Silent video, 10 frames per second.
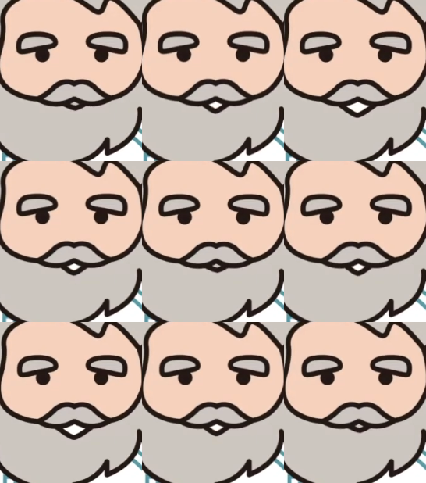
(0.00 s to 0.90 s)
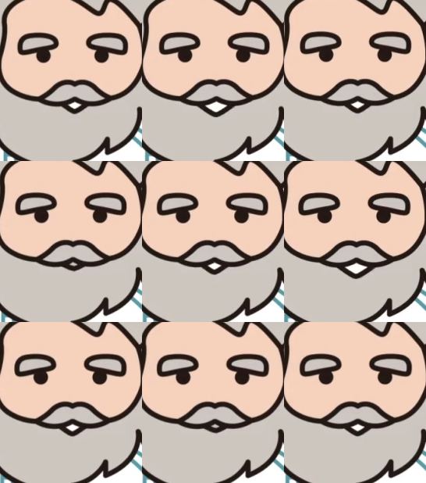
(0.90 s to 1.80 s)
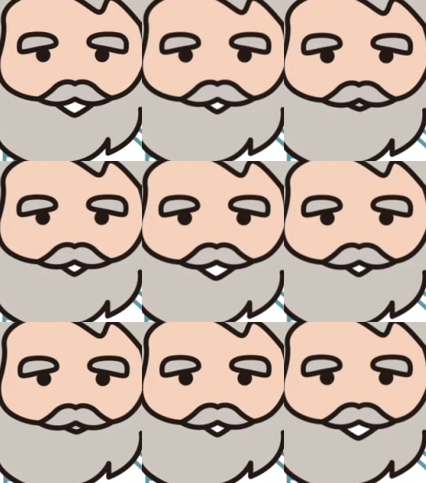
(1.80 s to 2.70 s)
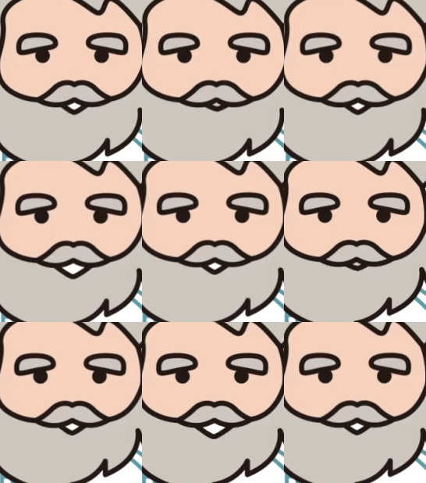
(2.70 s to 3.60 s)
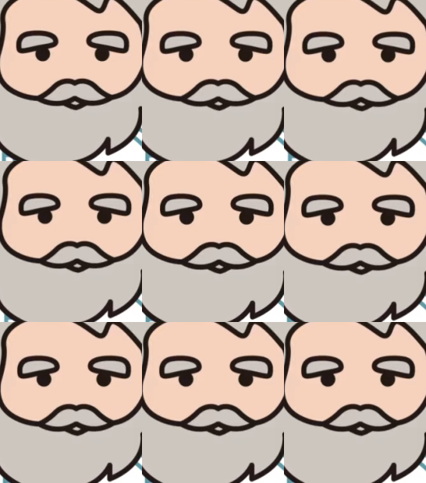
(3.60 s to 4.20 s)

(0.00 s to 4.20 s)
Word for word: 回参加してくれる4人の仲間を紹介します